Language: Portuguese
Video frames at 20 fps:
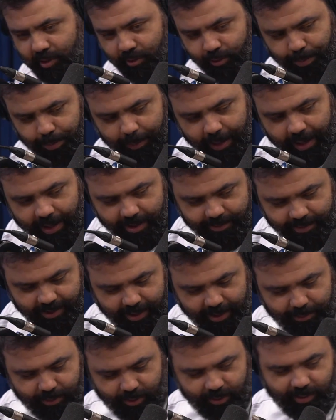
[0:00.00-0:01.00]
explanar,
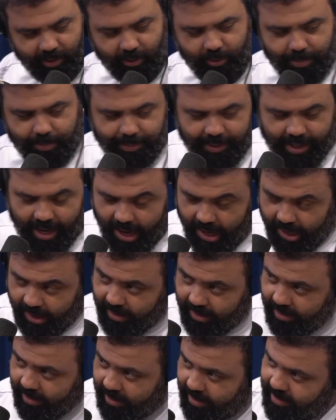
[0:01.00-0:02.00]
vagabundo vai copiar. Vai
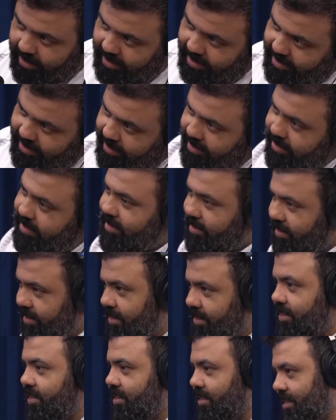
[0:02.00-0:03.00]
copiar, porra.
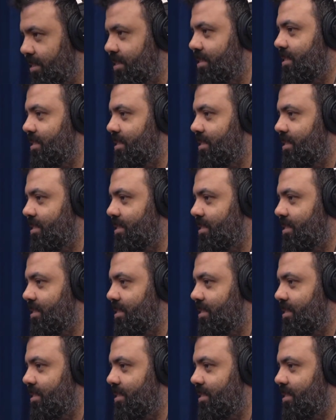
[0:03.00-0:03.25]
Ah, é. A faz